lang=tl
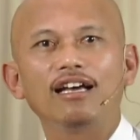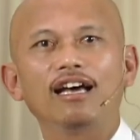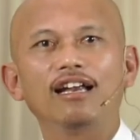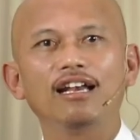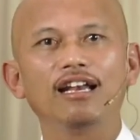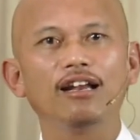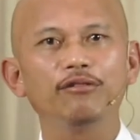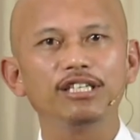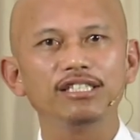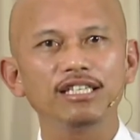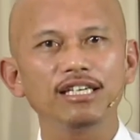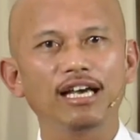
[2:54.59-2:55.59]

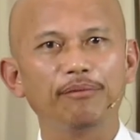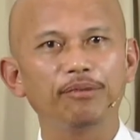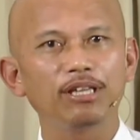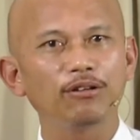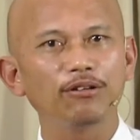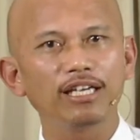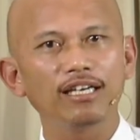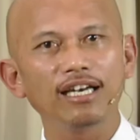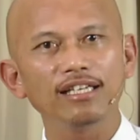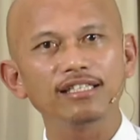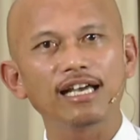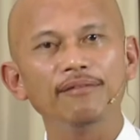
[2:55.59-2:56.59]
Laodicea, pitong
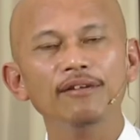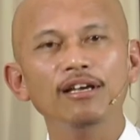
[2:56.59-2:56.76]
iglesia.